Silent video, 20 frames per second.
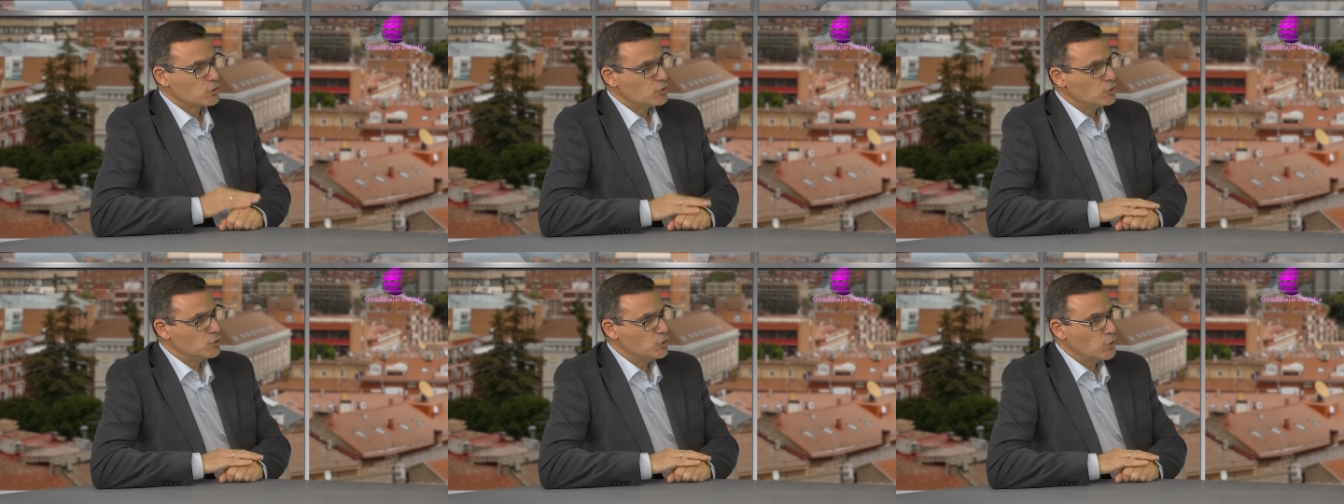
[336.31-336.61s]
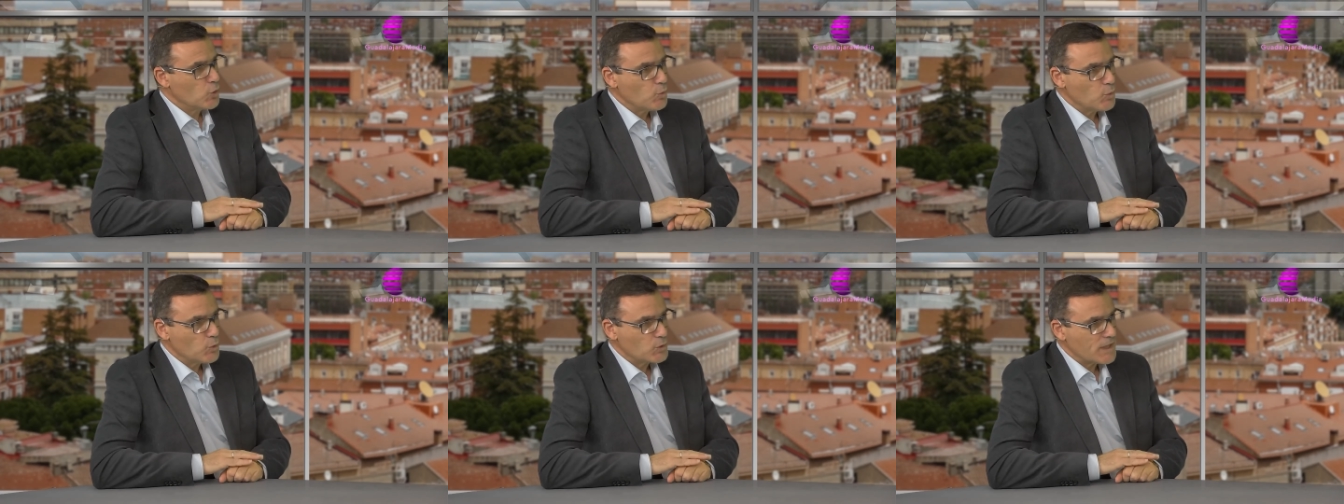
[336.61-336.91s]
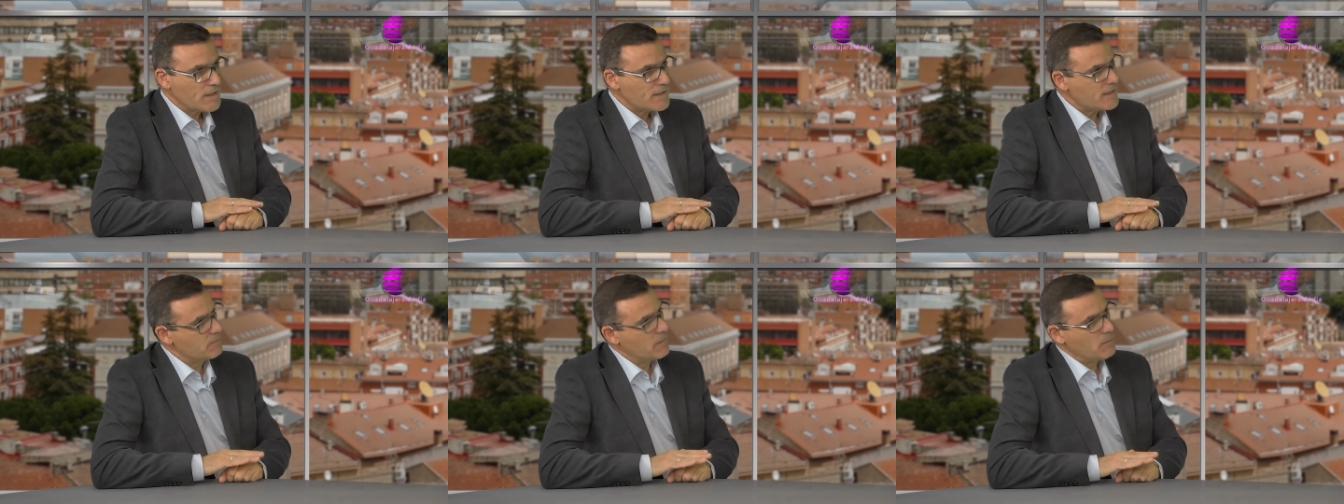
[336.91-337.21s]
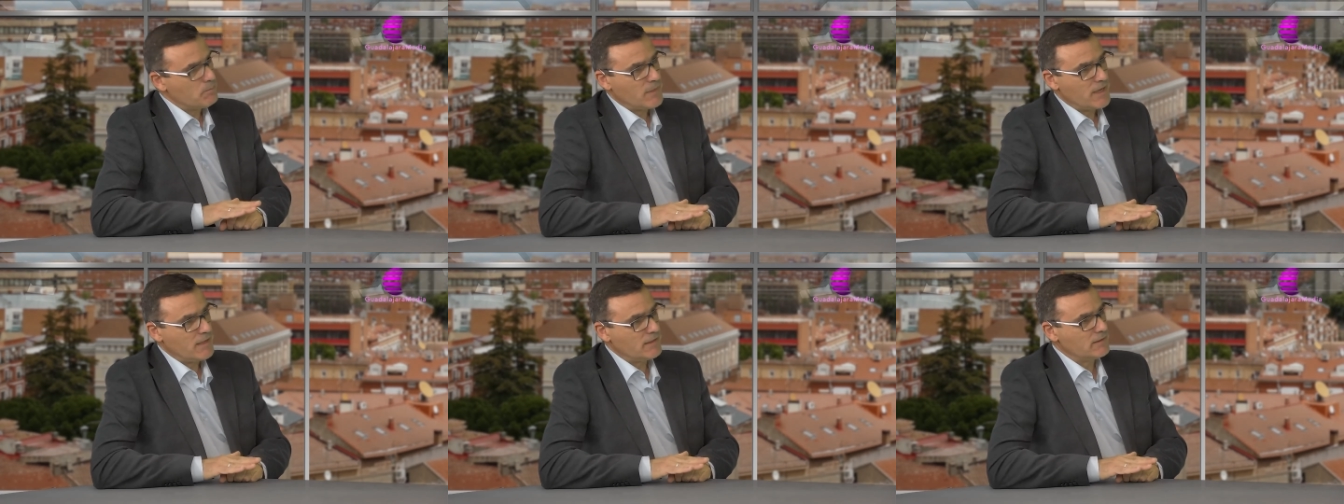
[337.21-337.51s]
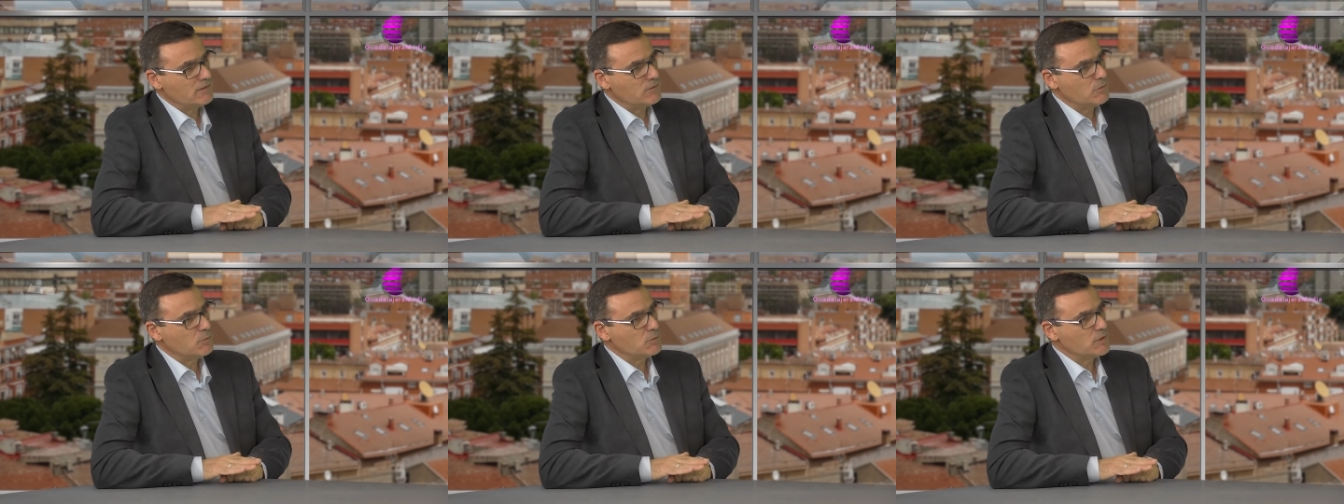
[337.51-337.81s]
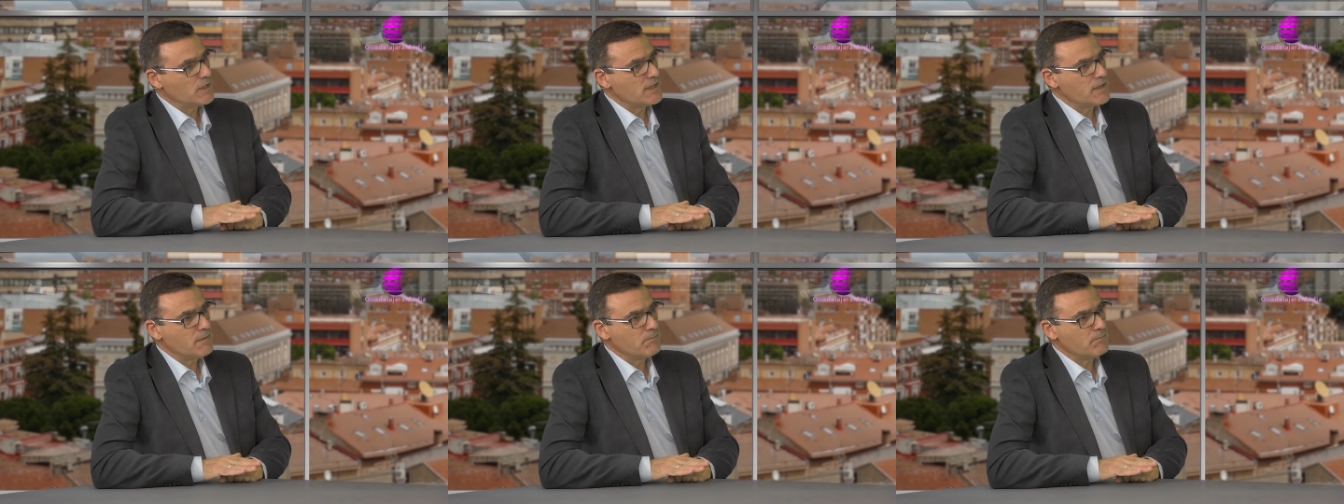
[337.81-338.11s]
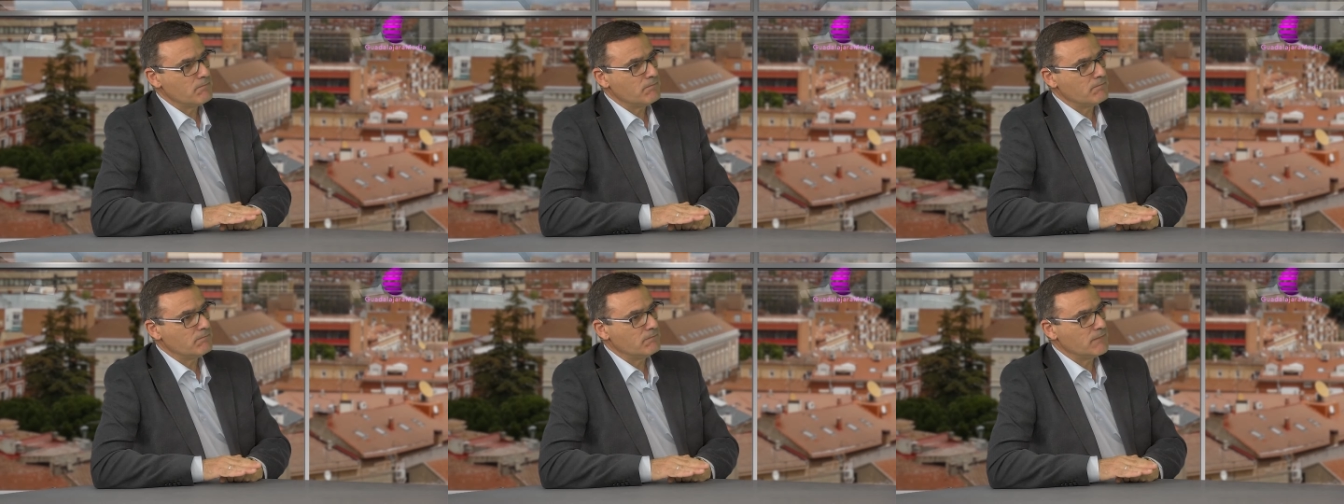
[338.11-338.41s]
no hubo nadie, no
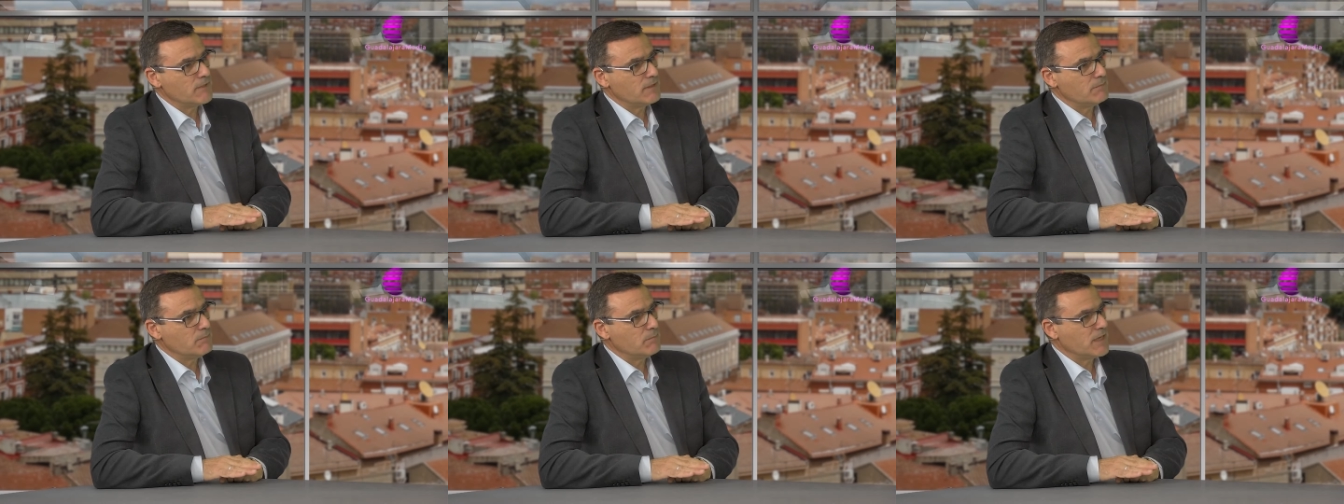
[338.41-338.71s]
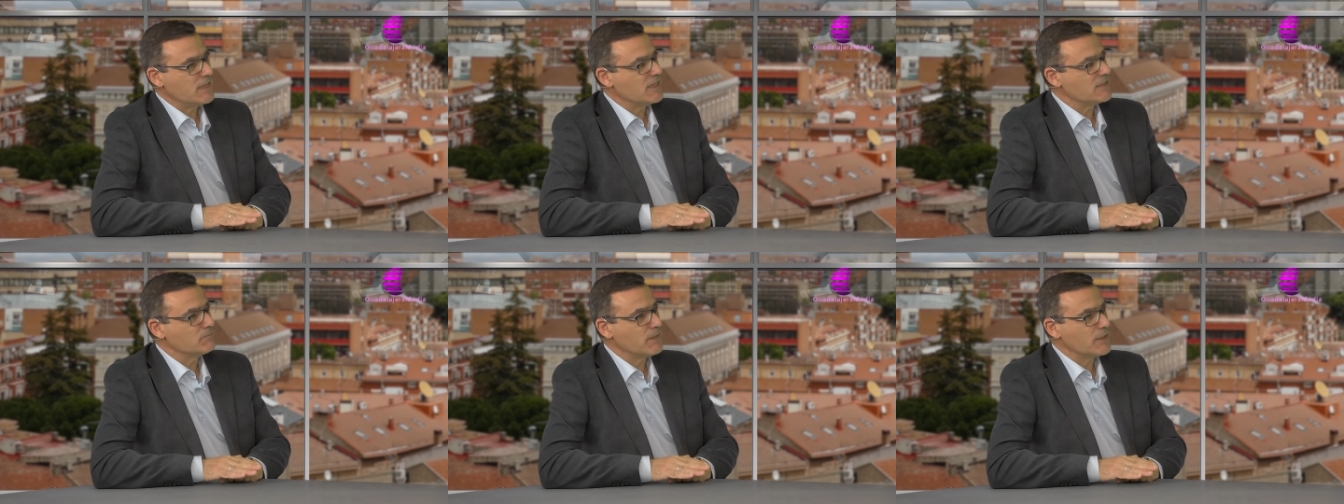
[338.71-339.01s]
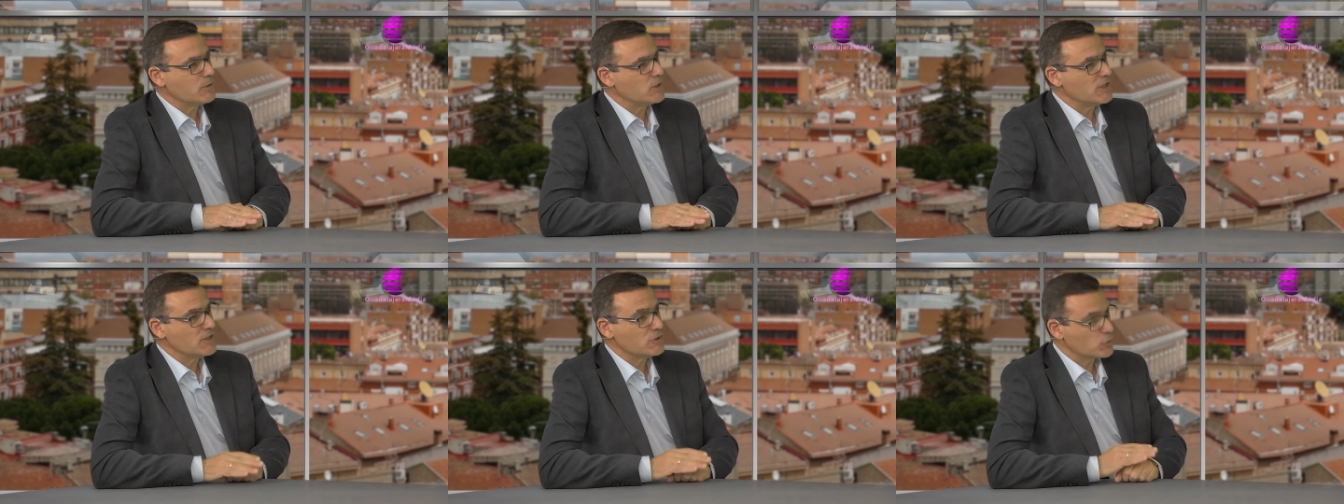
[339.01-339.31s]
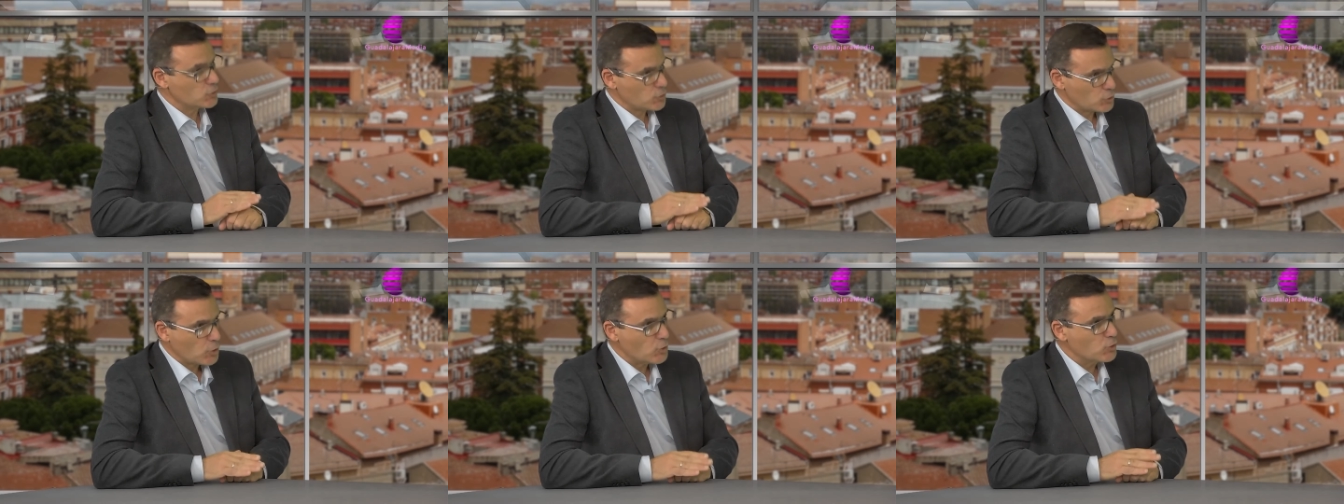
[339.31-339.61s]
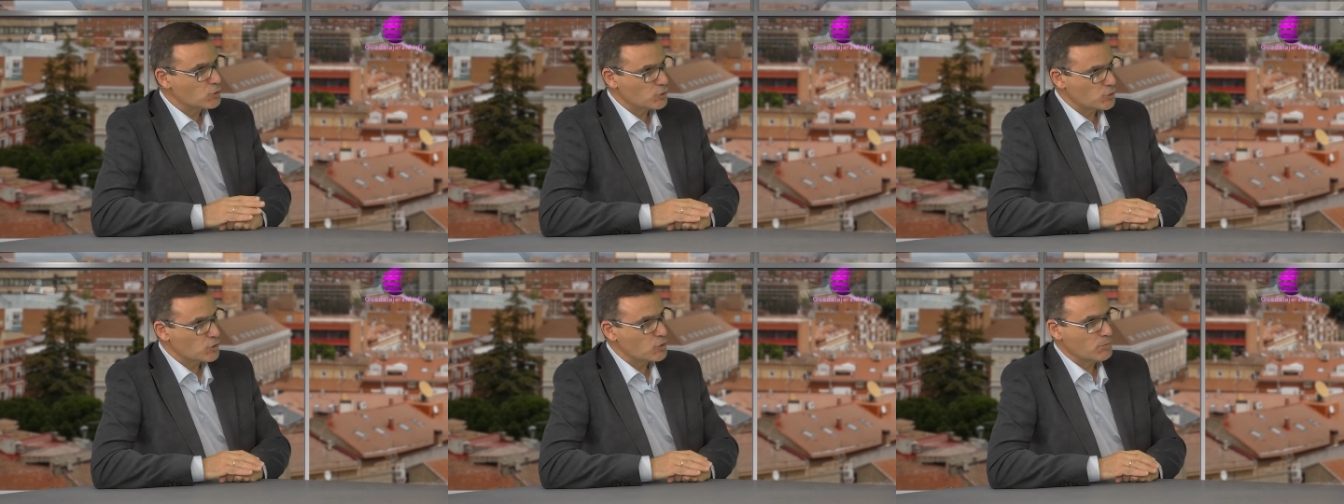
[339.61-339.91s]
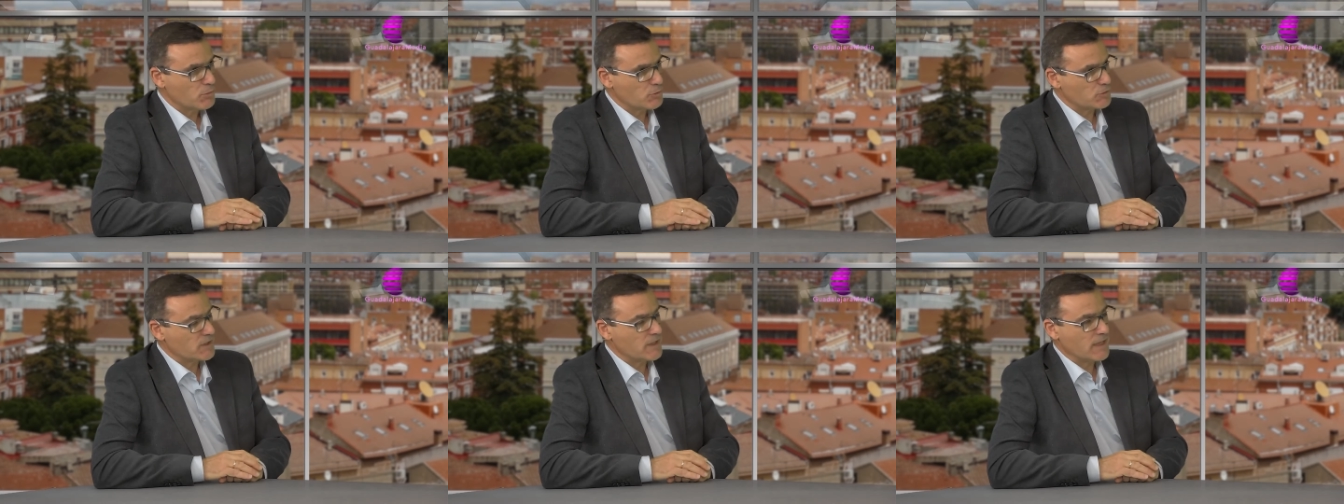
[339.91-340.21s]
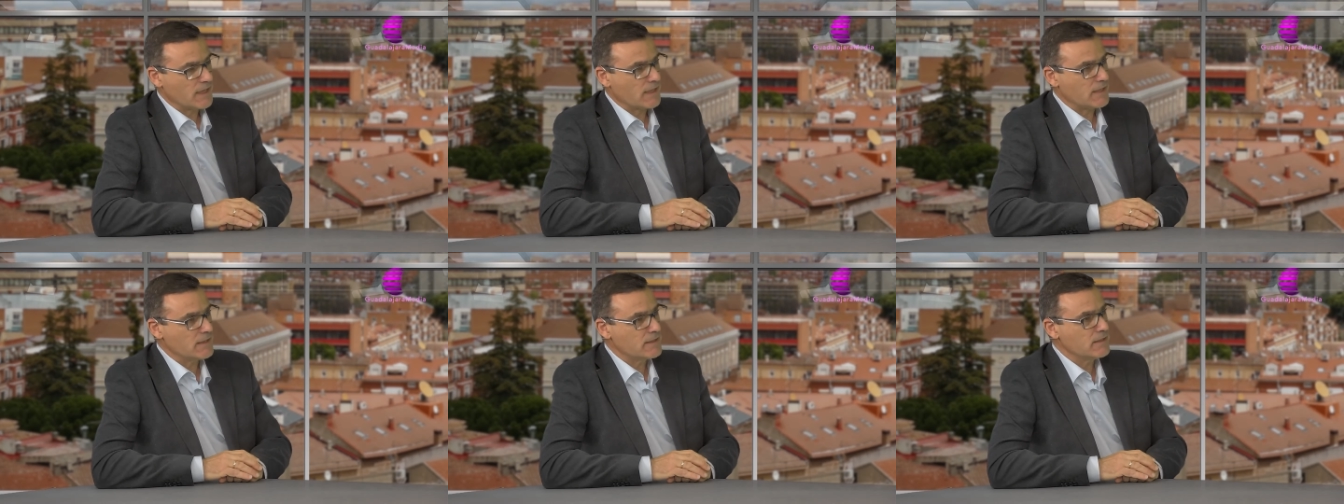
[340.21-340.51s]
en, planas mayores, todos estuvimos en
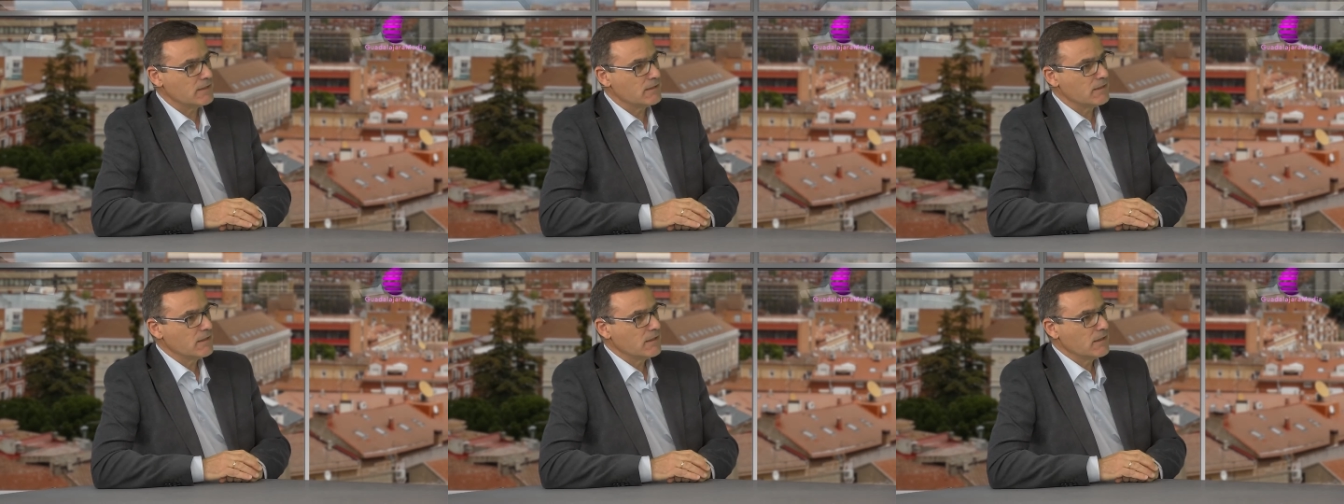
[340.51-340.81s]
la calle